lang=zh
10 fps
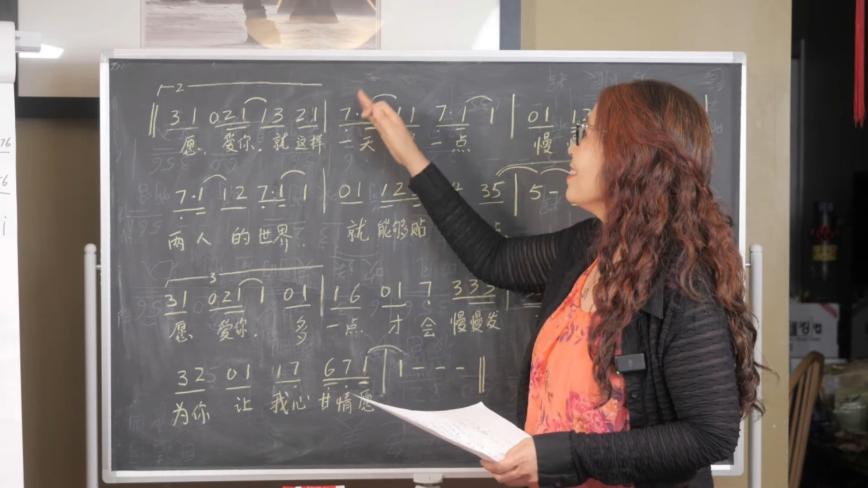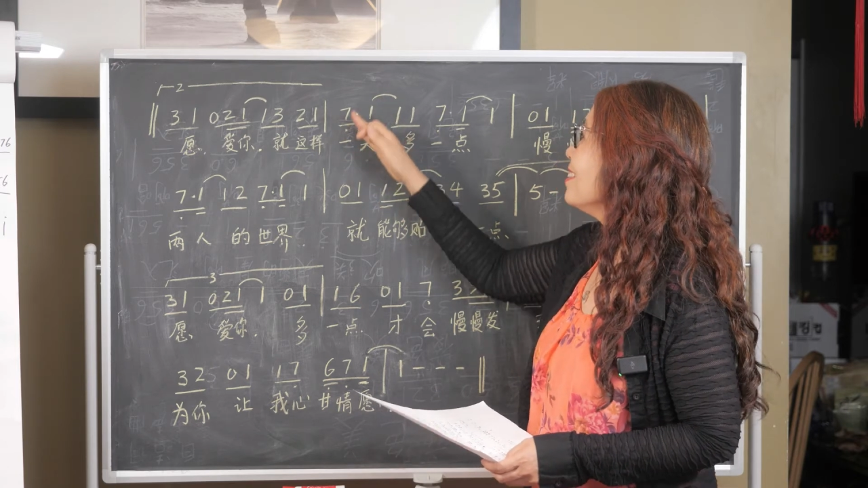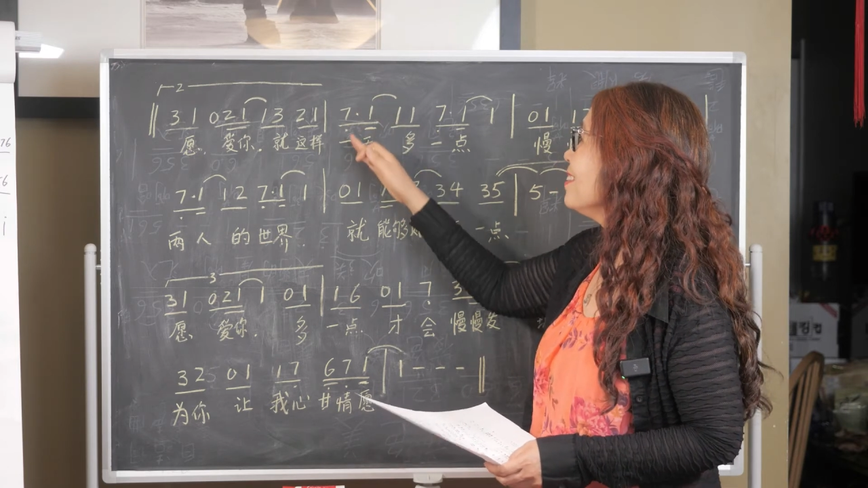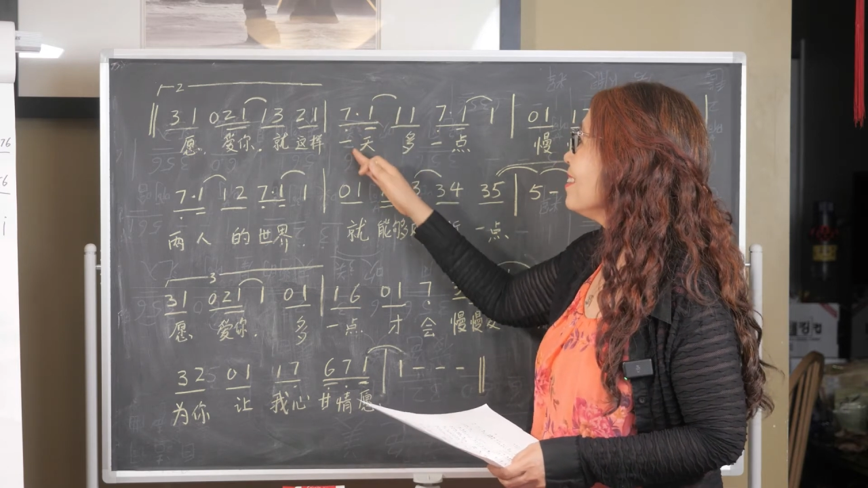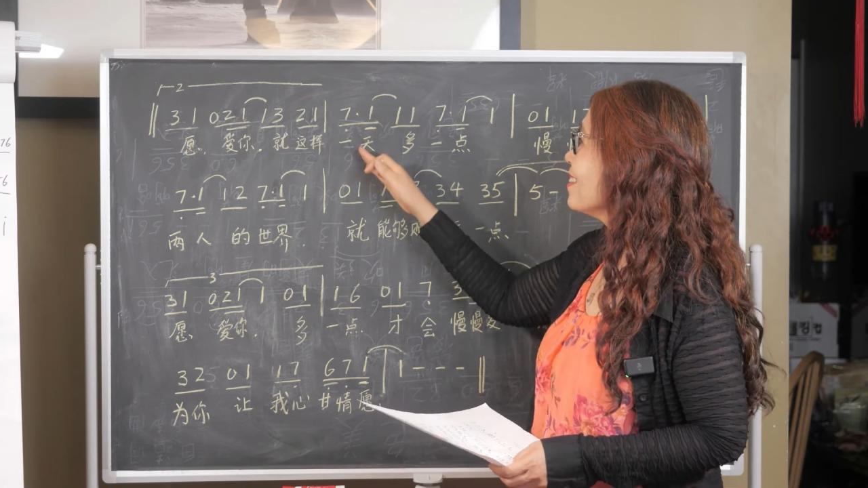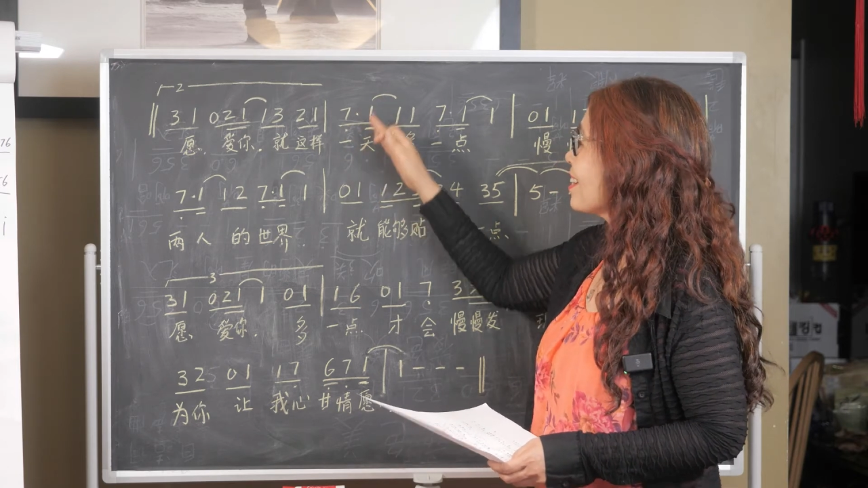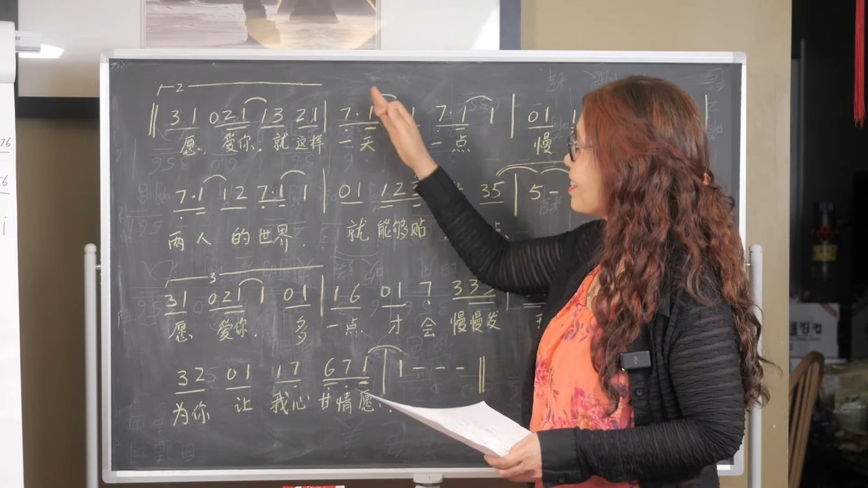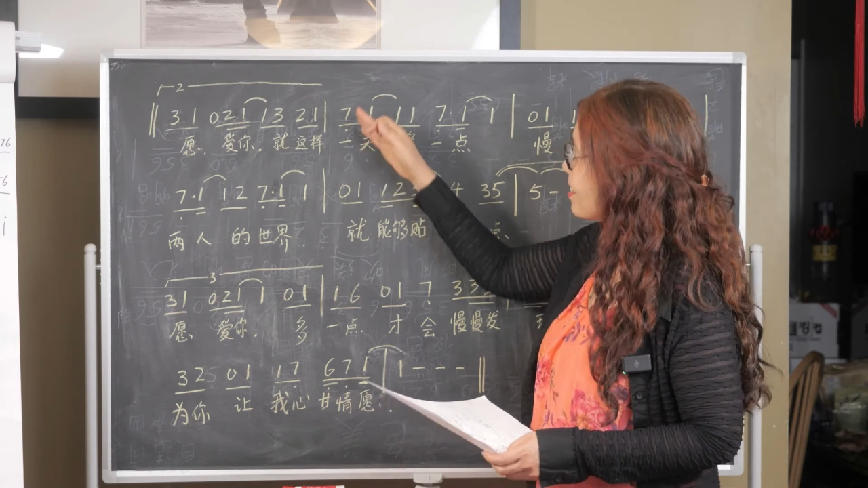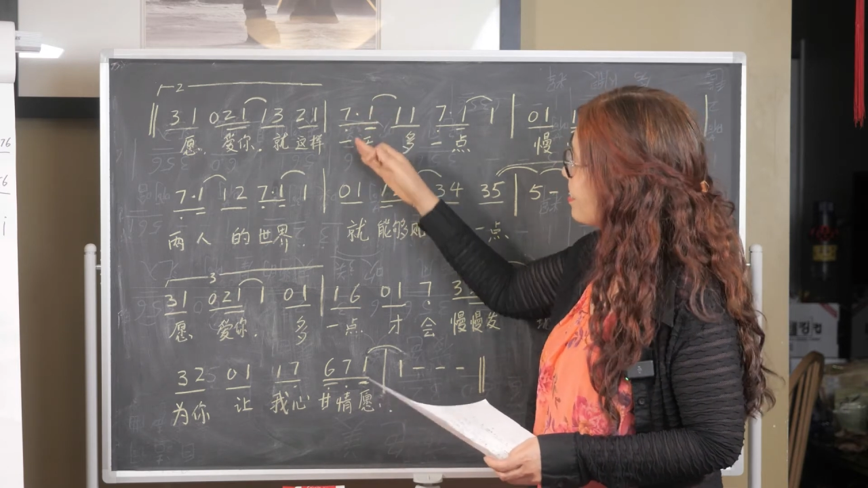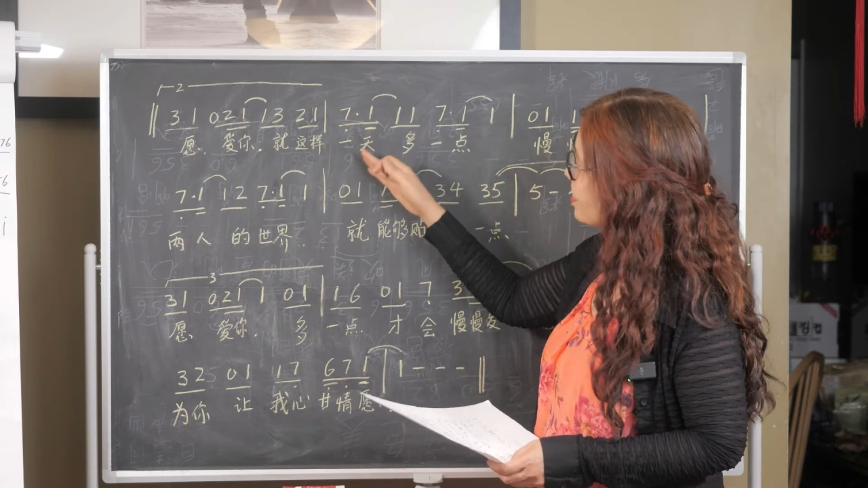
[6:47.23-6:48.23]
咪来
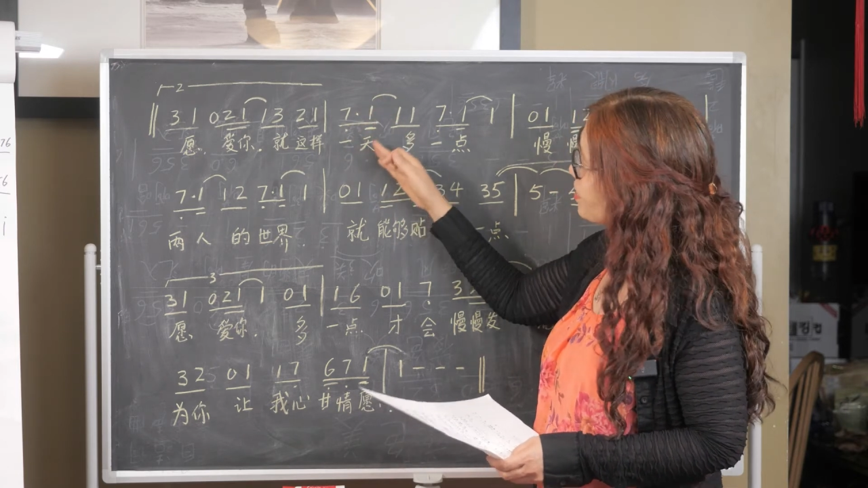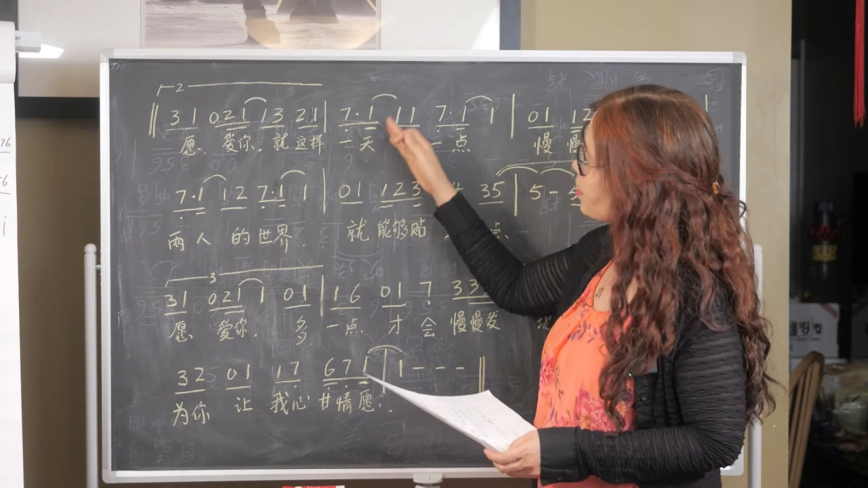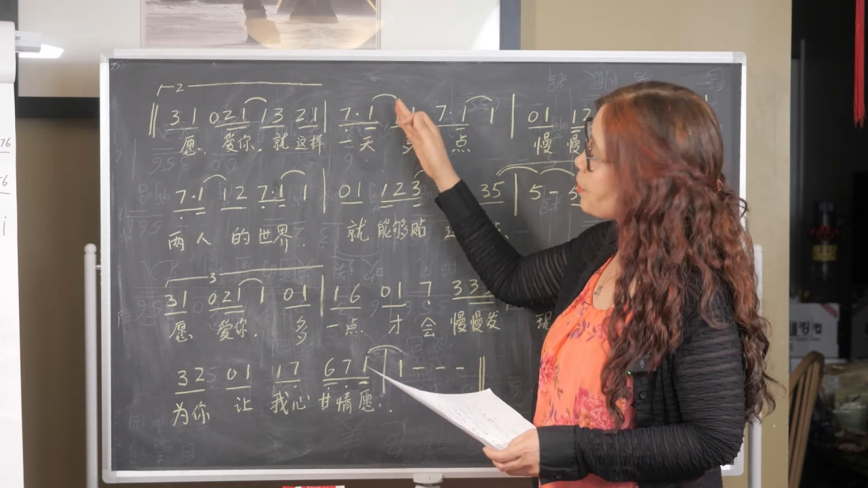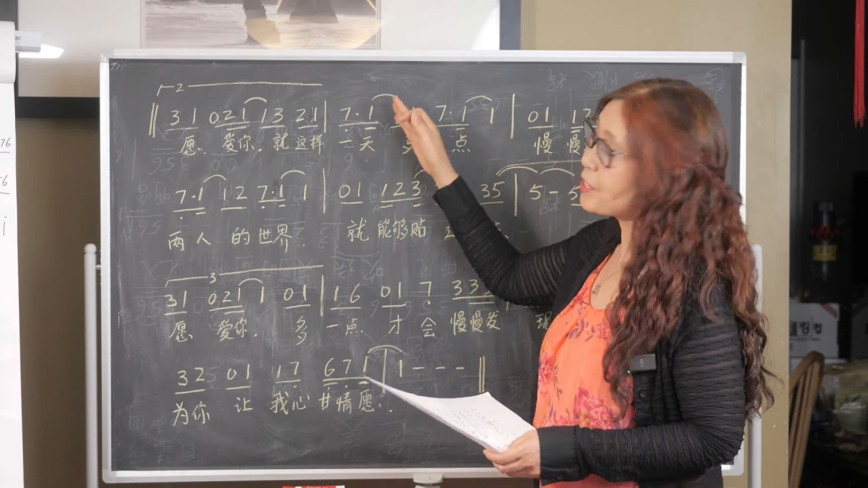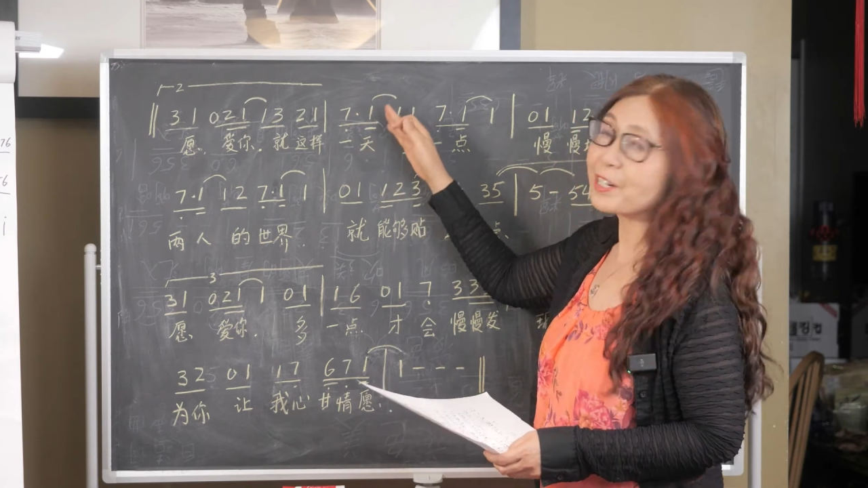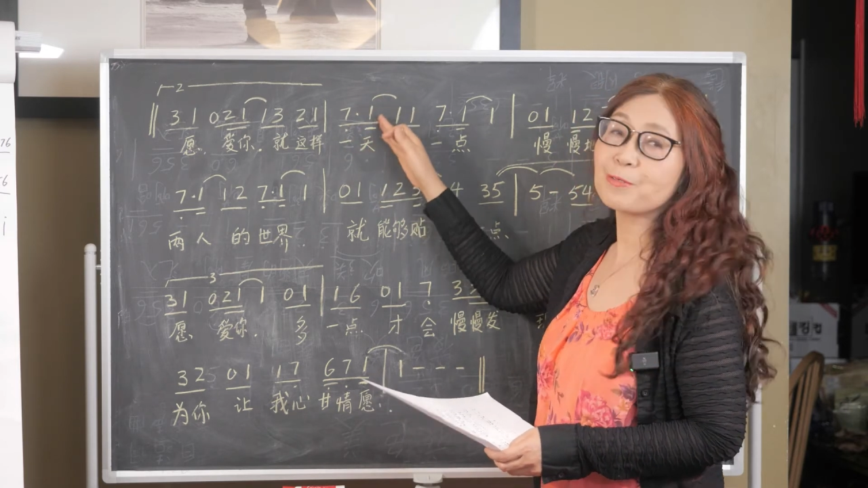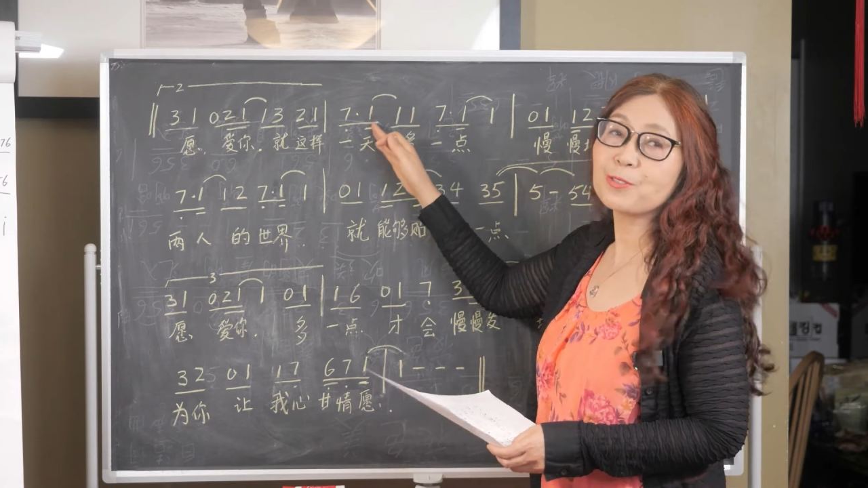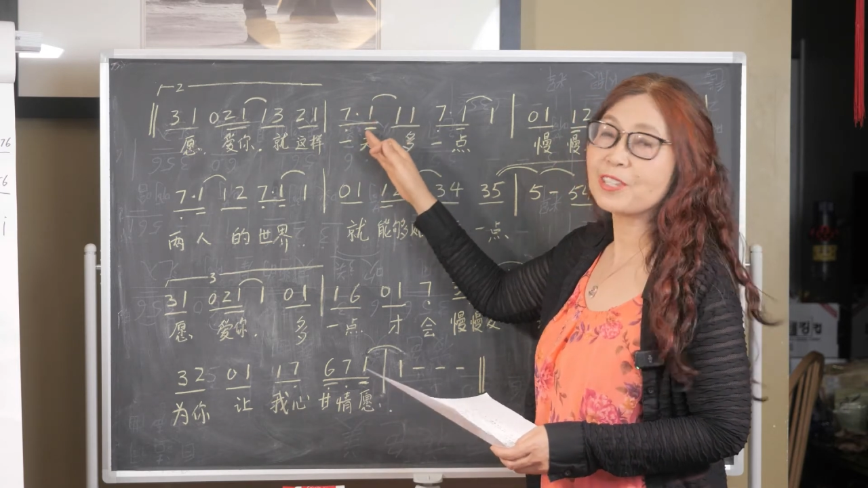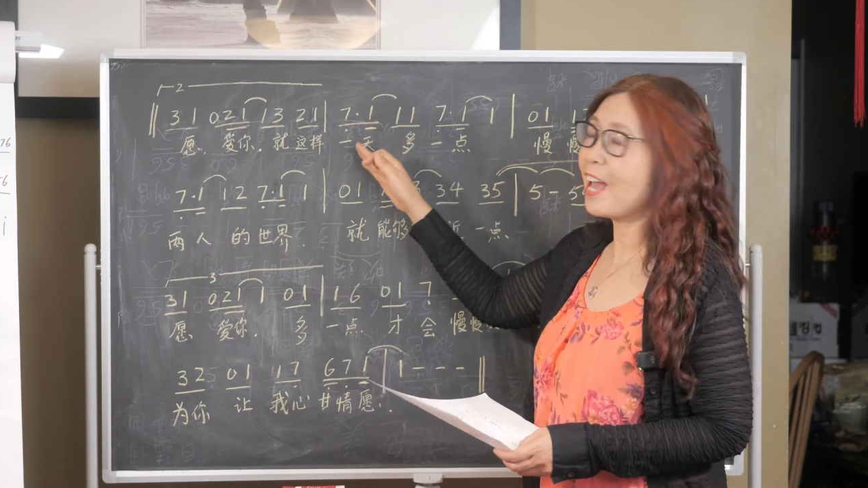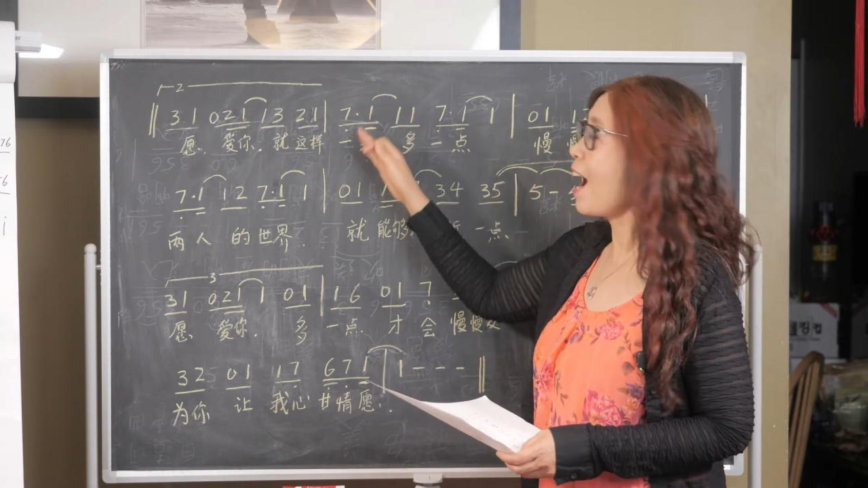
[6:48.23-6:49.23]
西哆这个
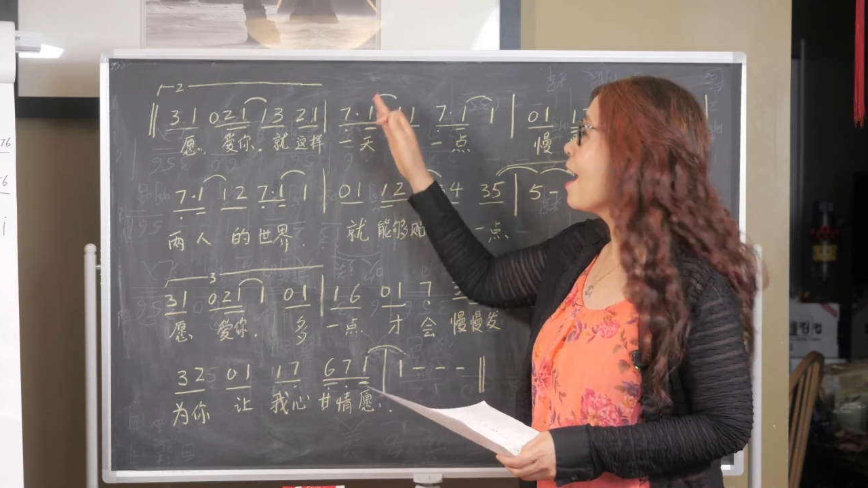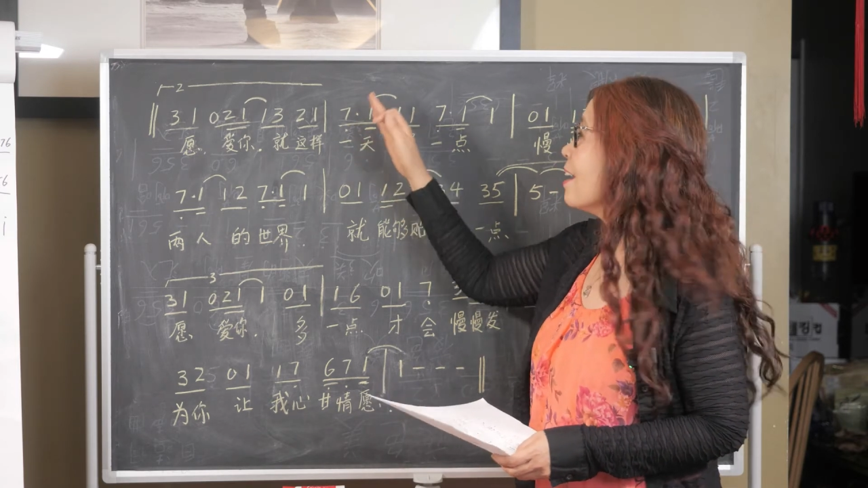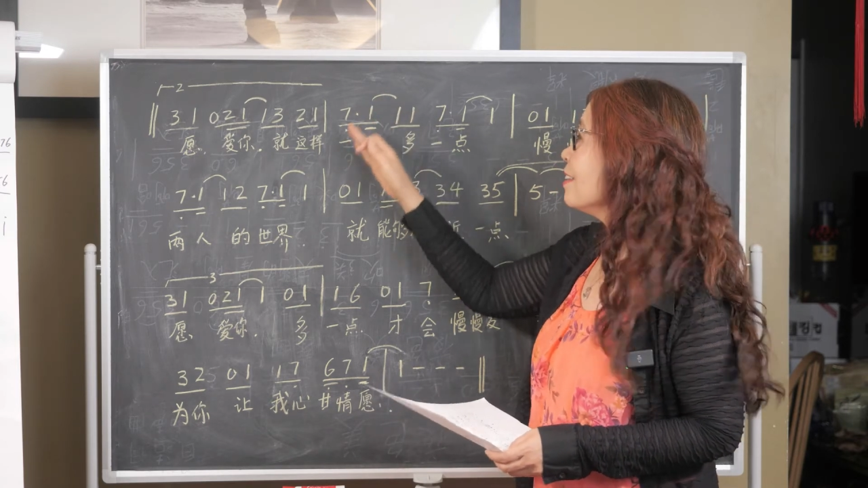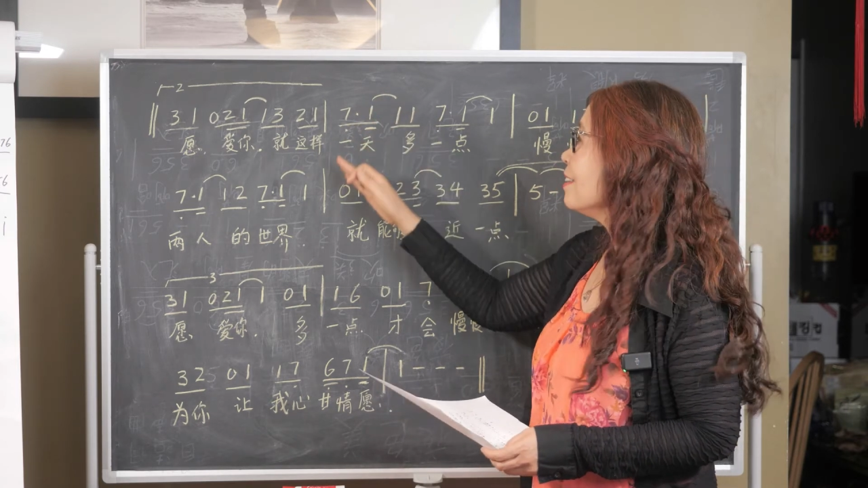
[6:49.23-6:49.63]
附点啊，